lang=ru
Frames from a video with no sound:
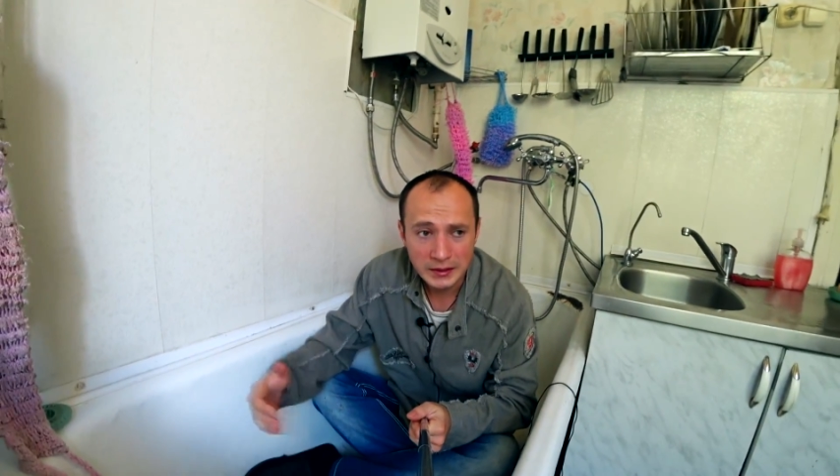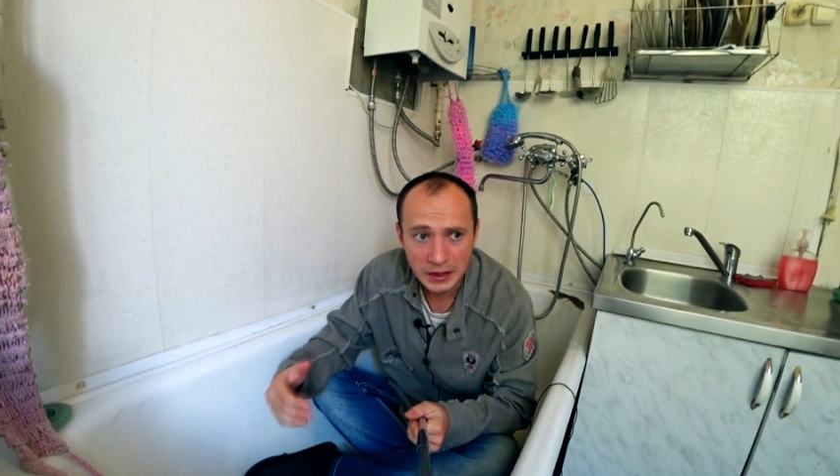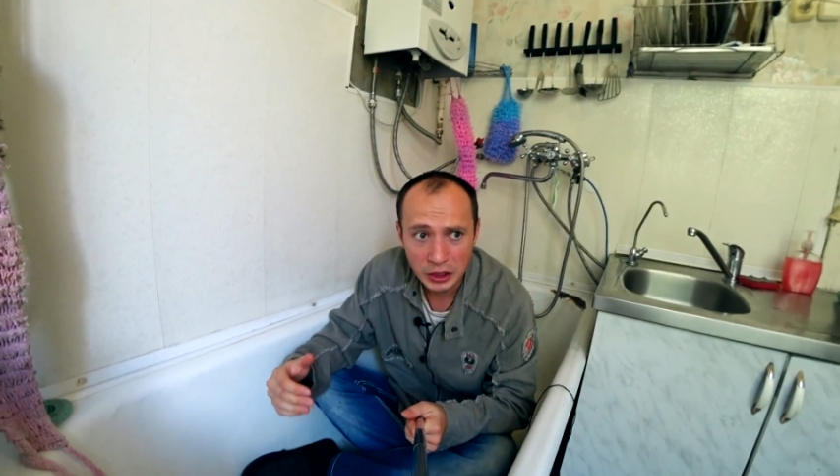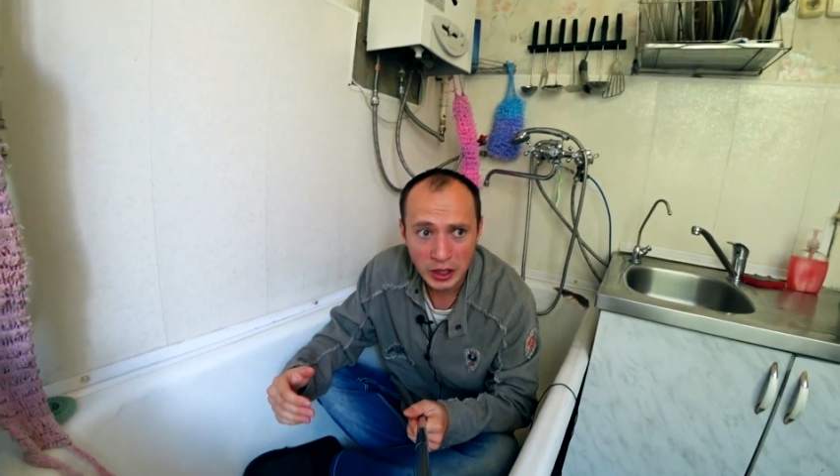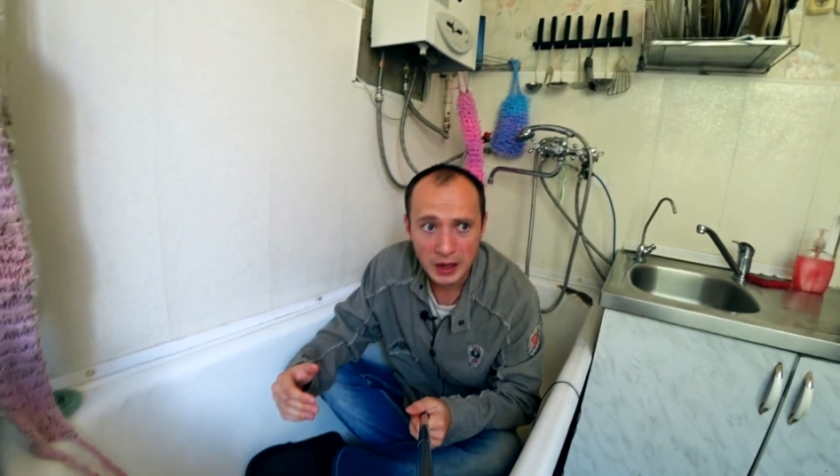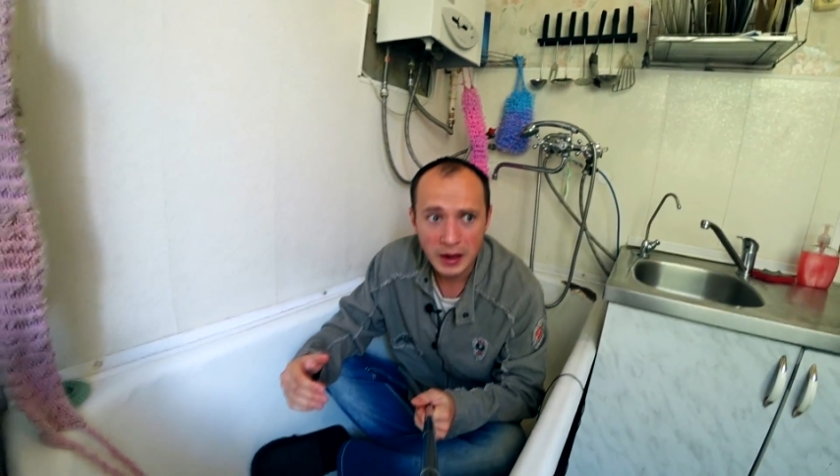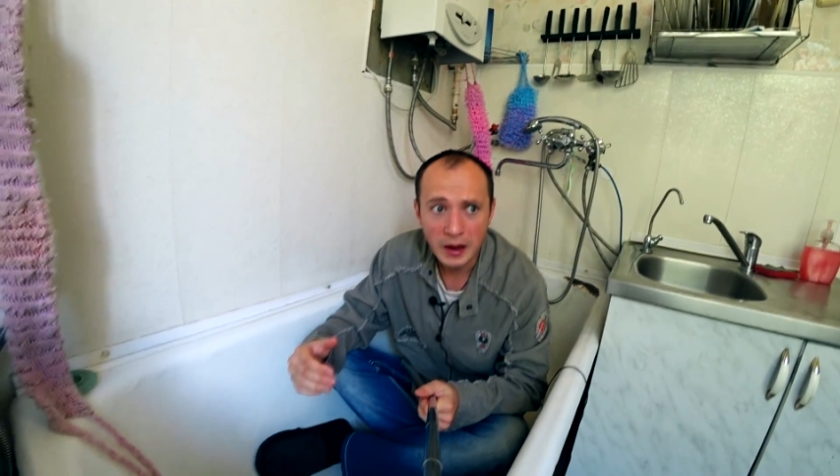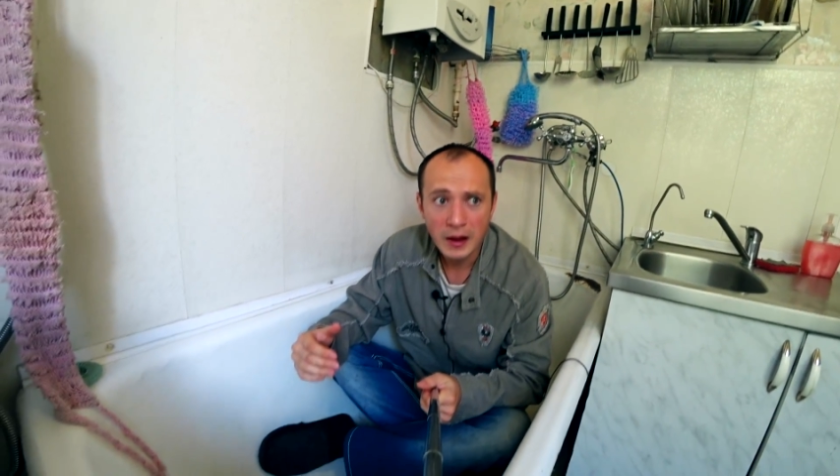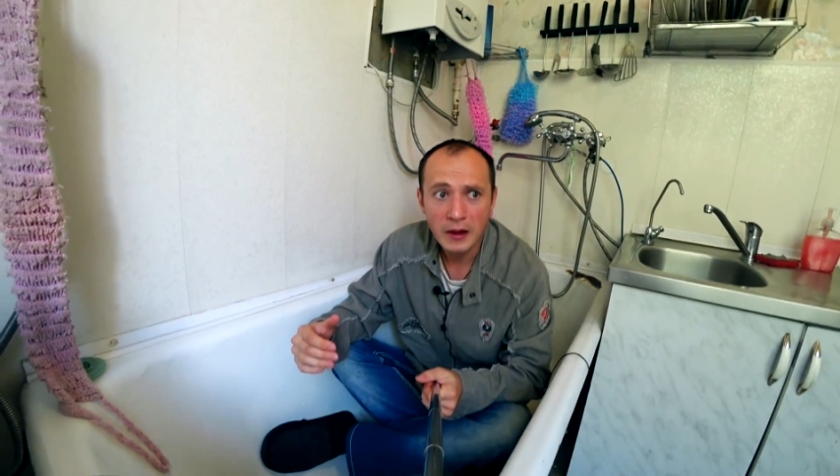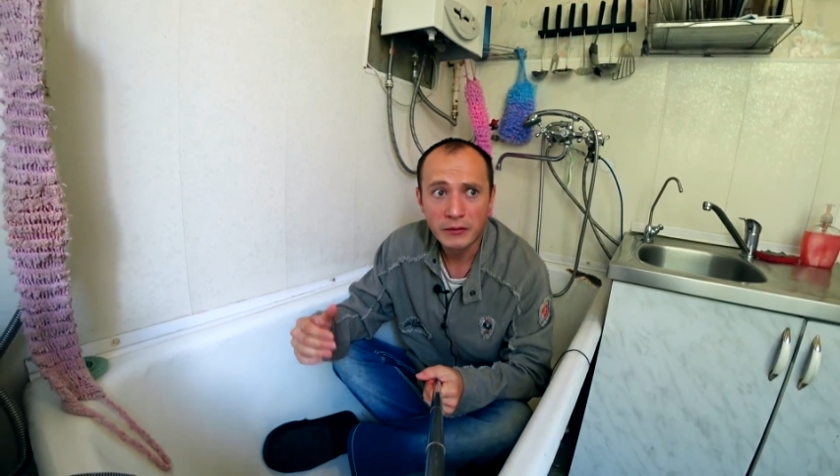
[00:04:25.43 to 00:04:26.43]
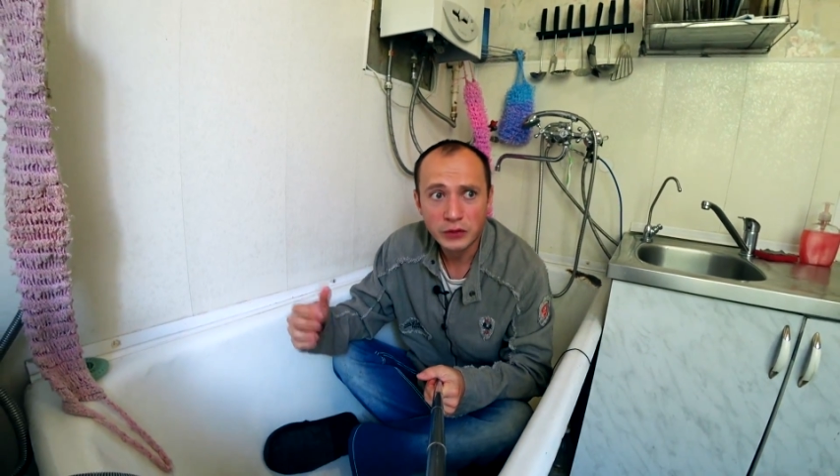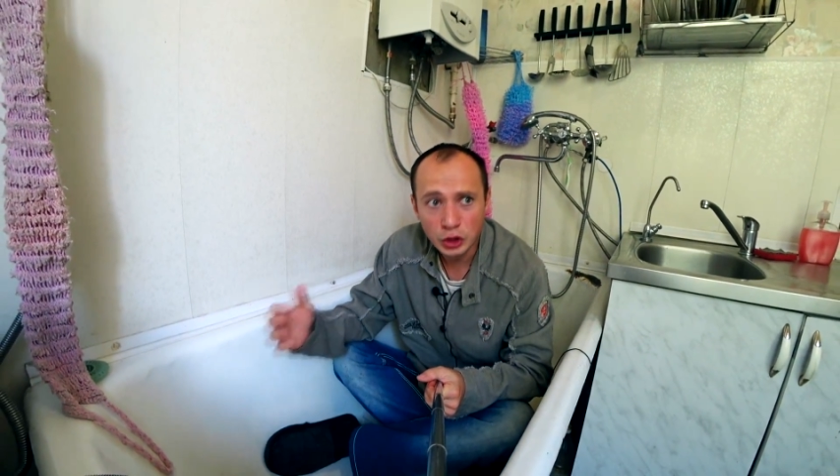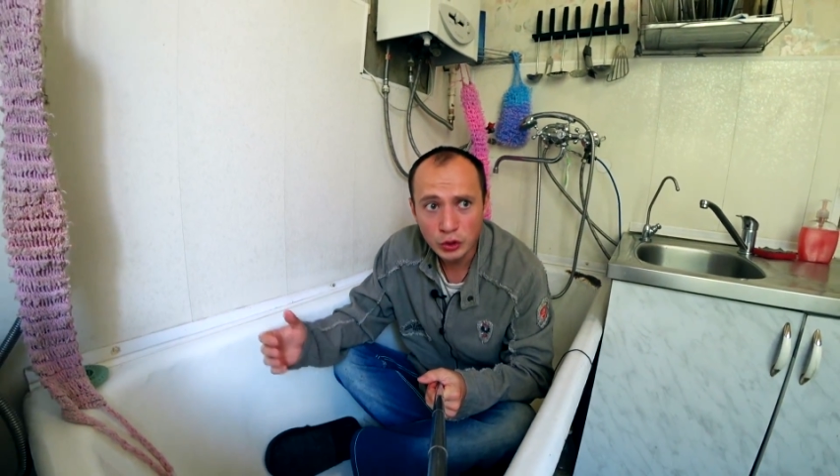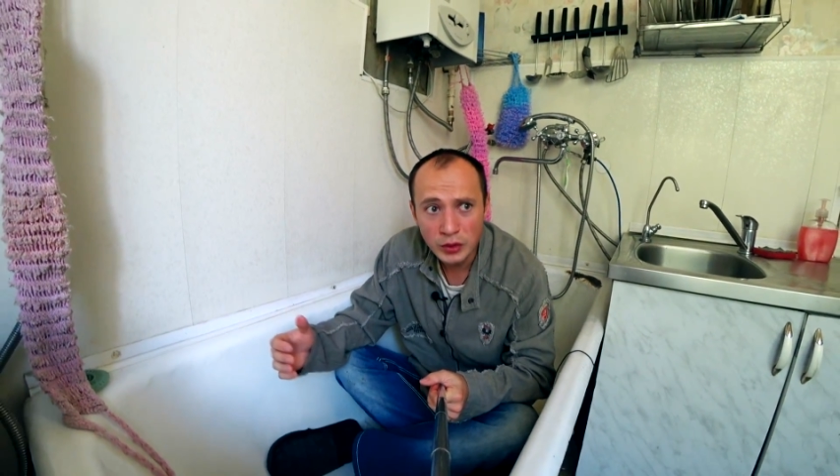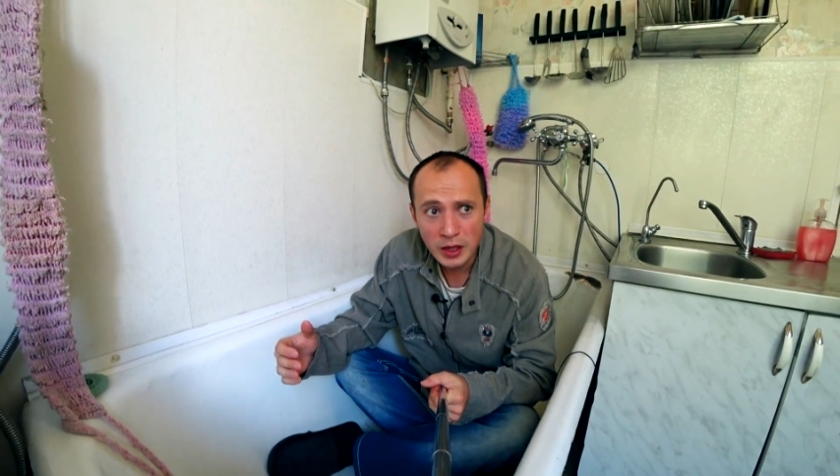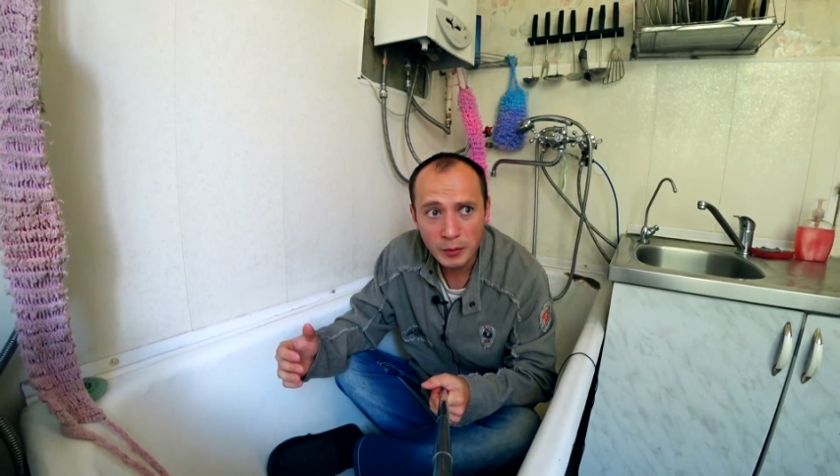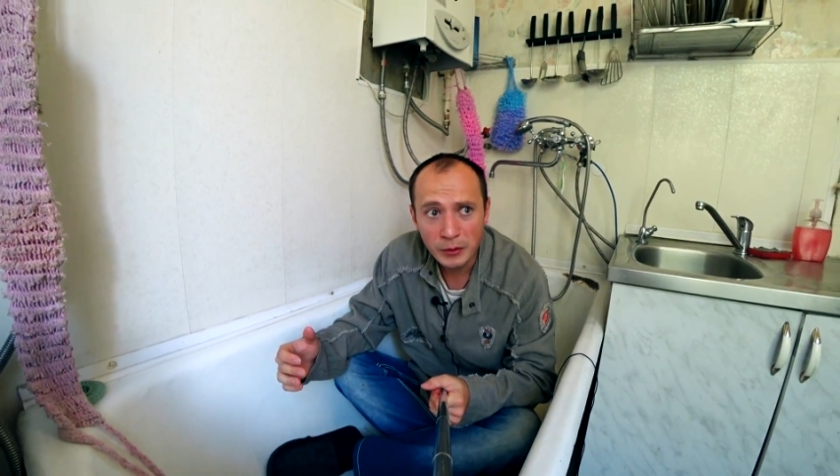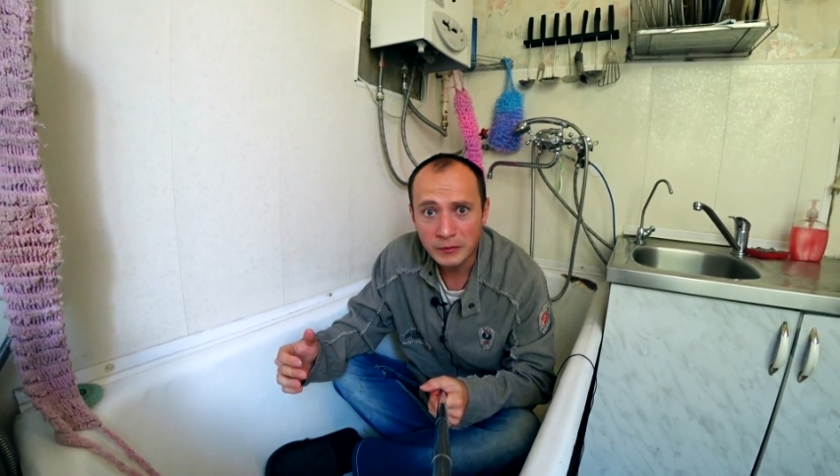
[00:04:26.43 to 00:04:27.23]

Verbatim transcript: изначально в чешуе был,